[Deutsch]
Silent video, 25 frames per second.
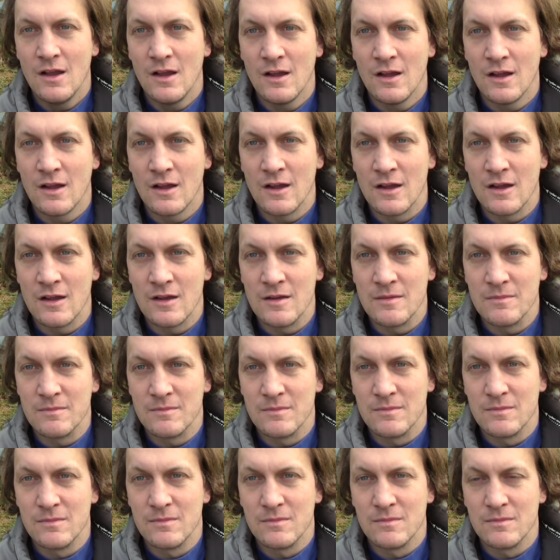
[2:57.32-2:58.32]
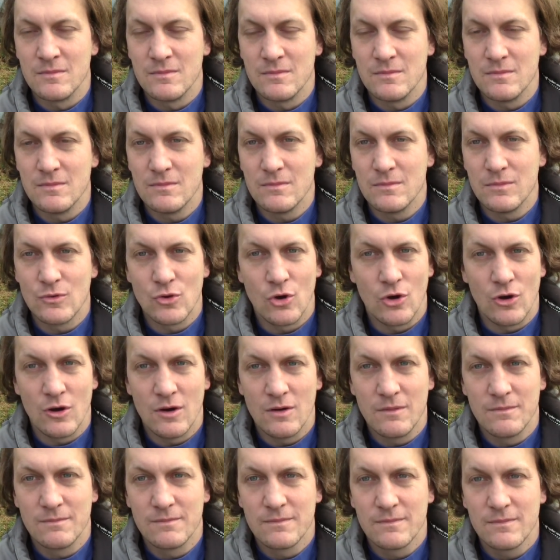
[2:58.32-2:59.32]
Ähm, ja,
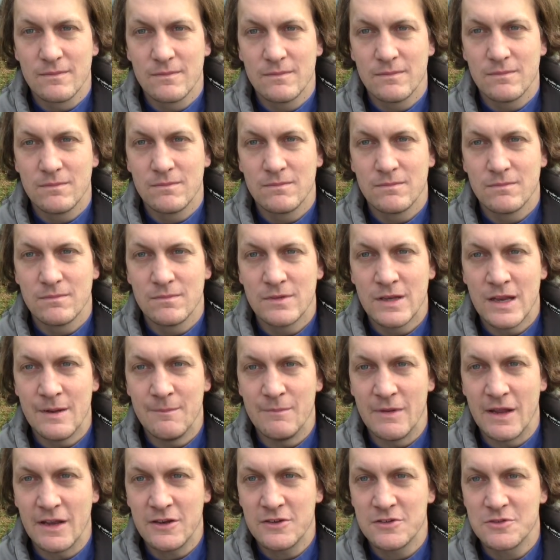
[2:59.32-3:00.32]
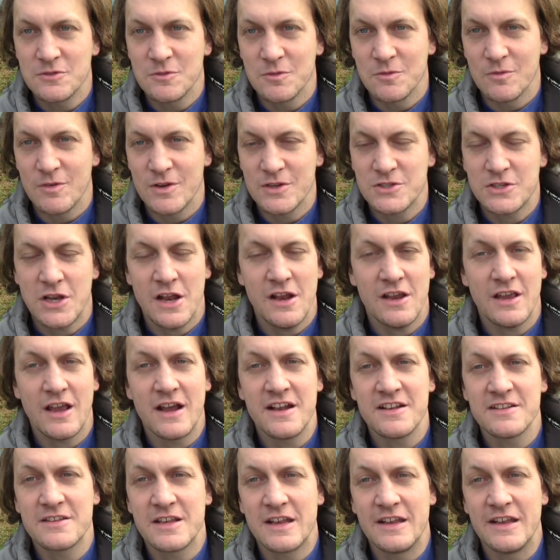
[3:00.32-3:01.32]
demnächst, wahrscheinlich
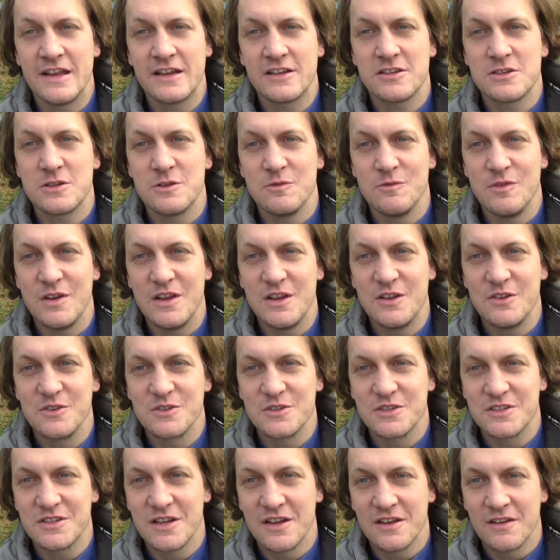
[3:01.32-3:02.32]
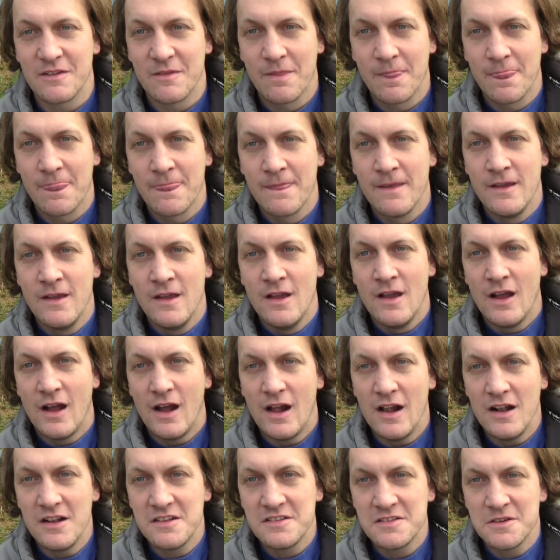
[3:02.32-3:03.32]
eines der nächsten Videos dann.
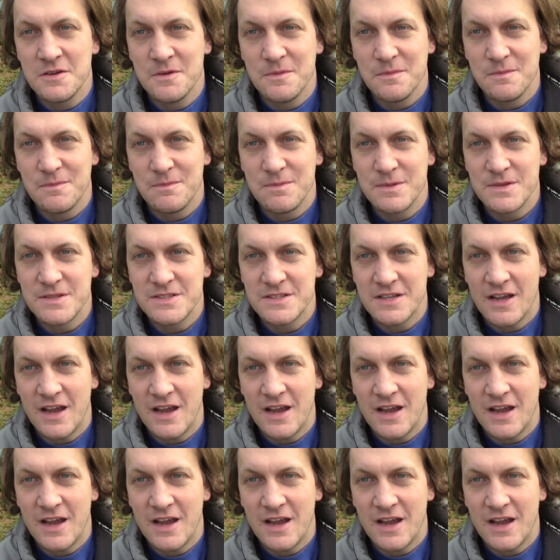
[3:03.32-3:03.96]
Also, bis